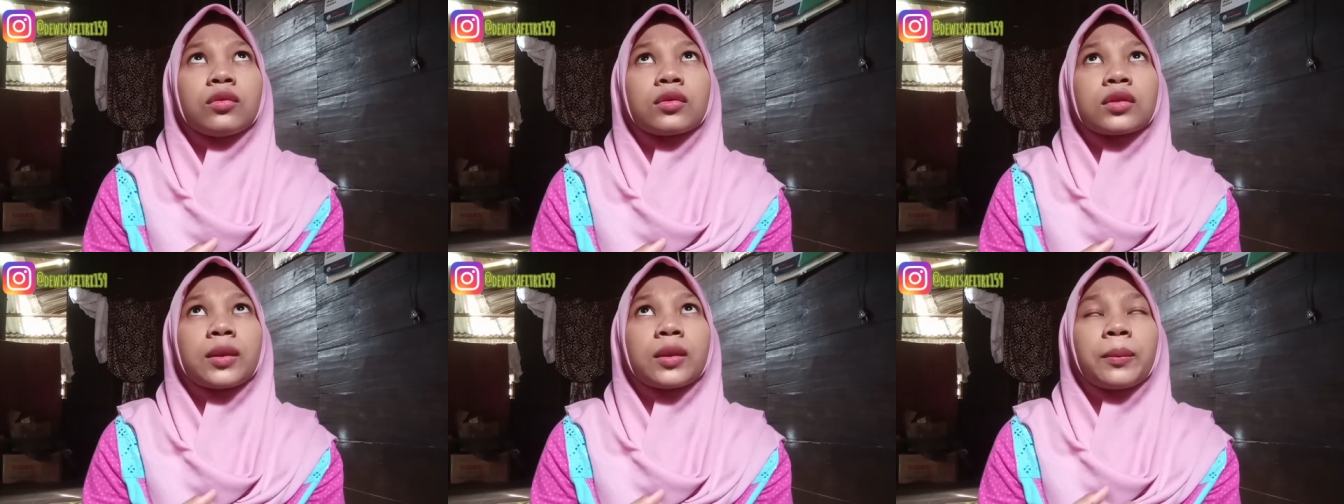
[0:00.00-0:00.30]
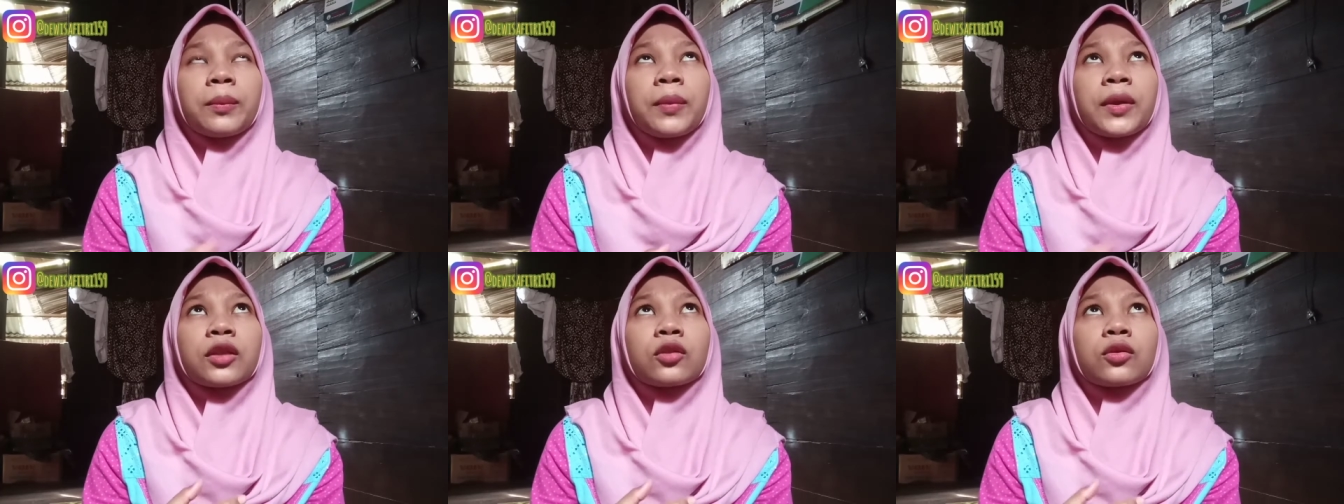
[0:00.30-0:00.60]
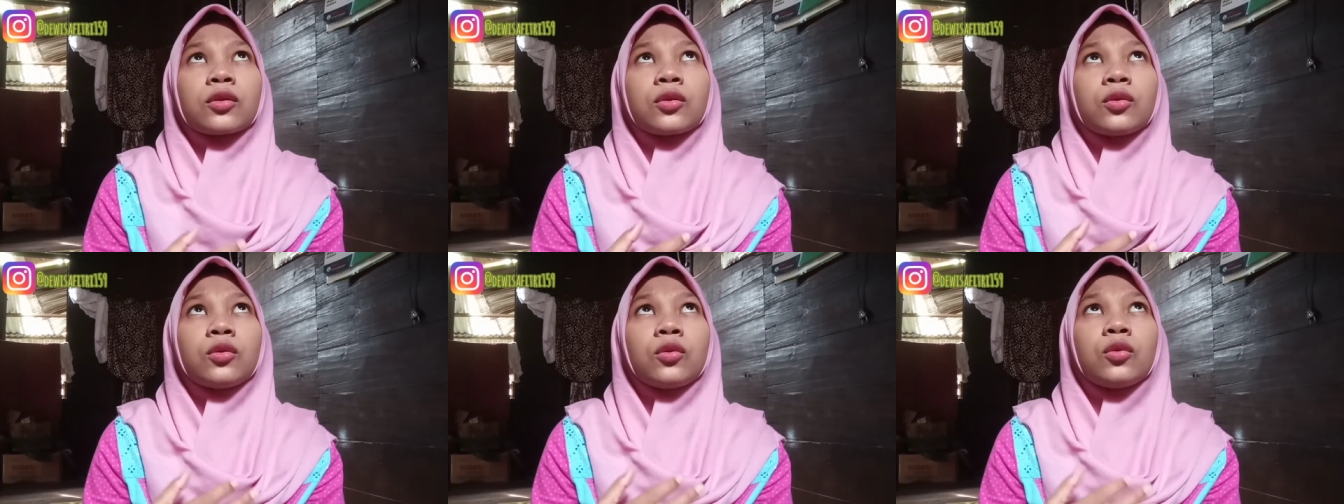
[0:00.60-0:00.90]
tempat
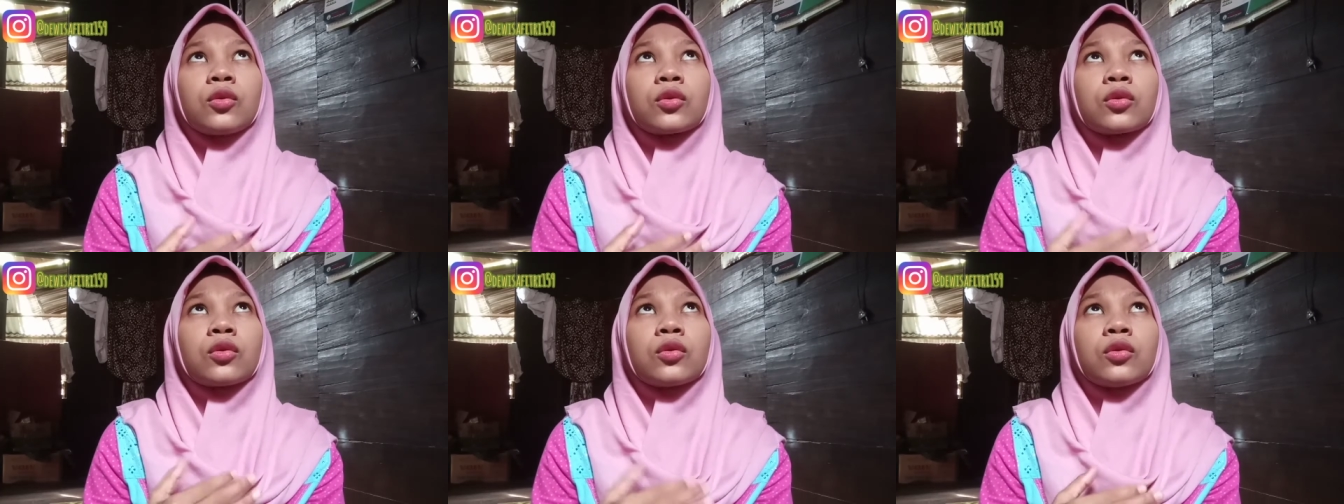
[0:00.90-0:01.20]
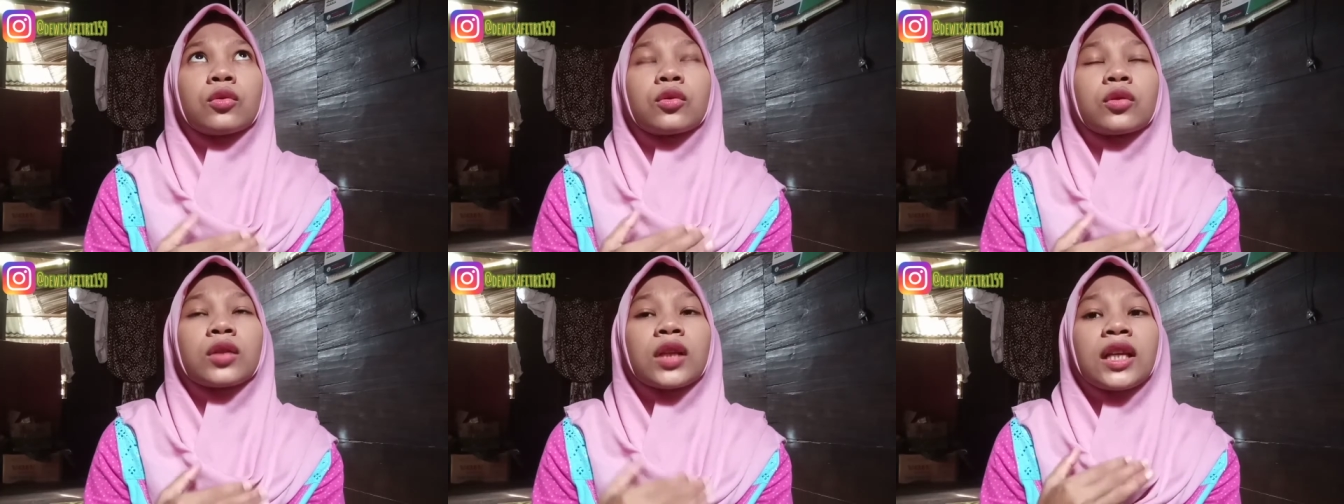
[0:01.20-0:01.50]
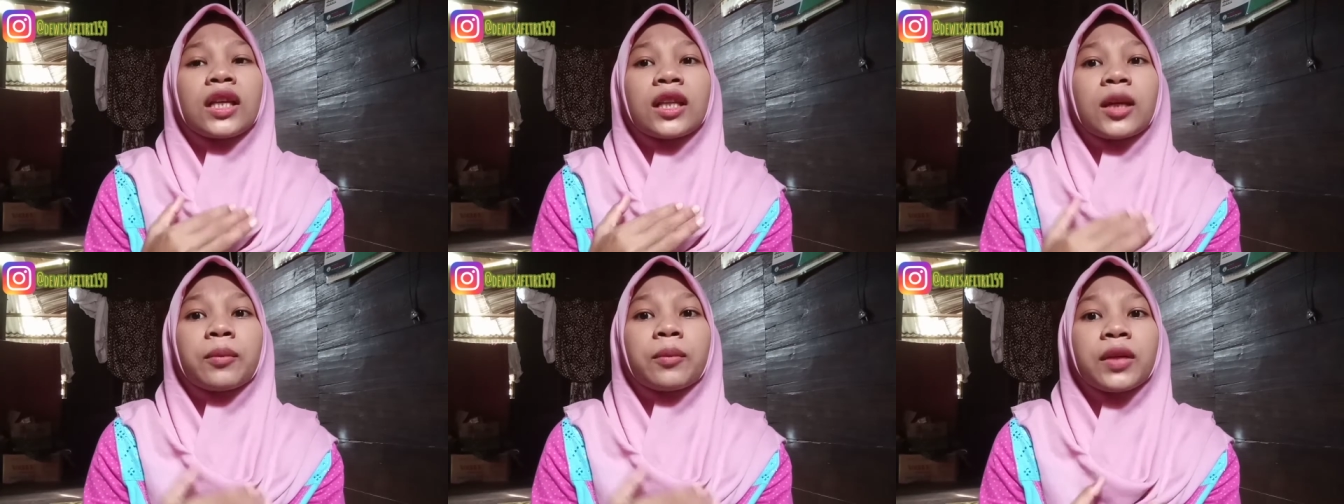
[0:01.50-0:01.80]
guru-guru
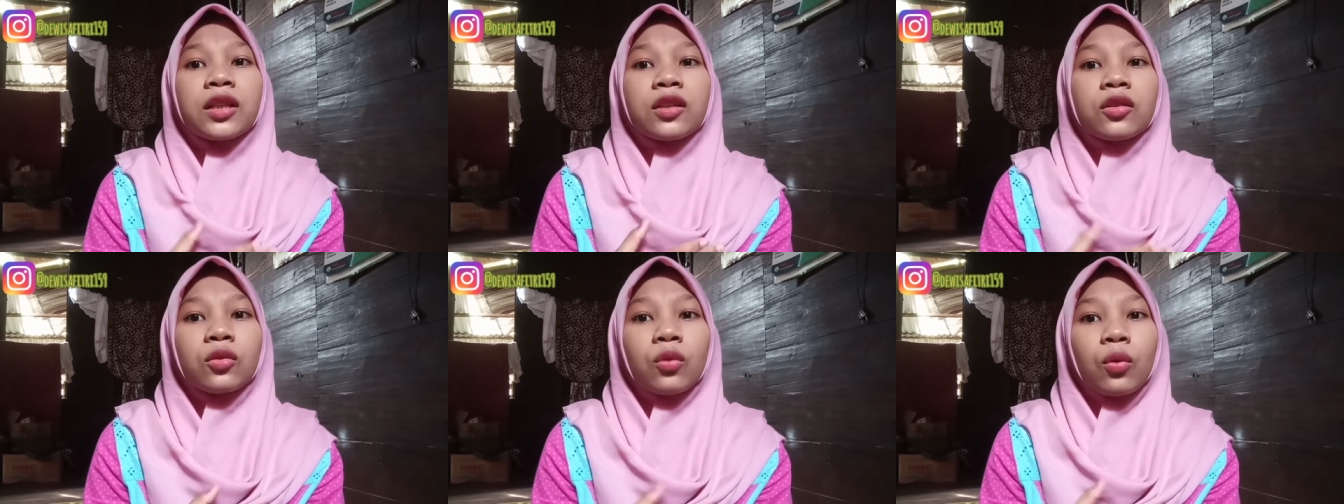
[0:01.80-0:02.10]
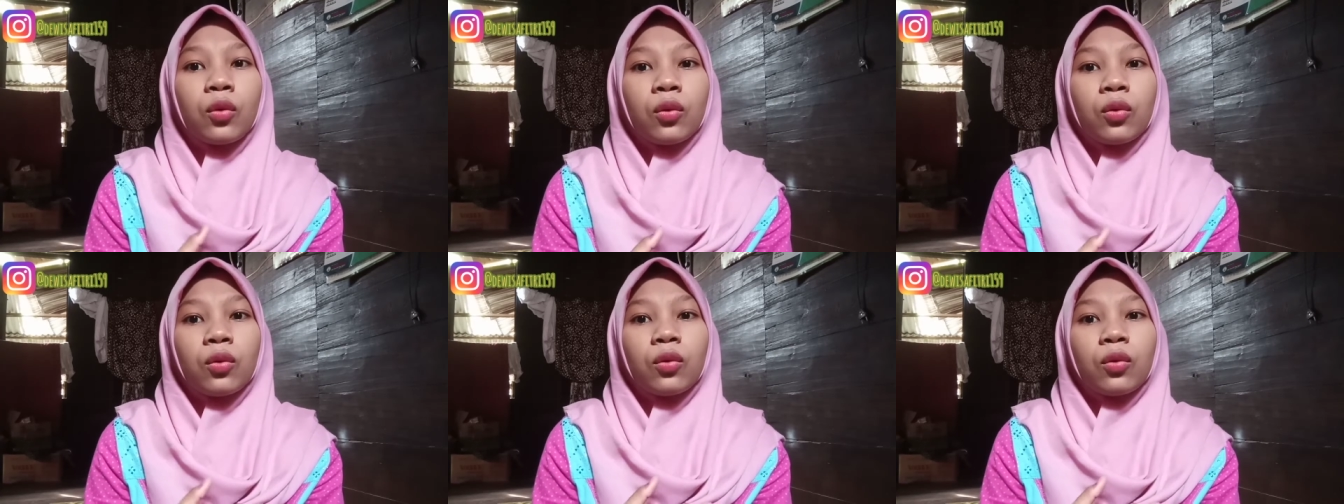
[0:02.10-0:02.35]
nginap gitu.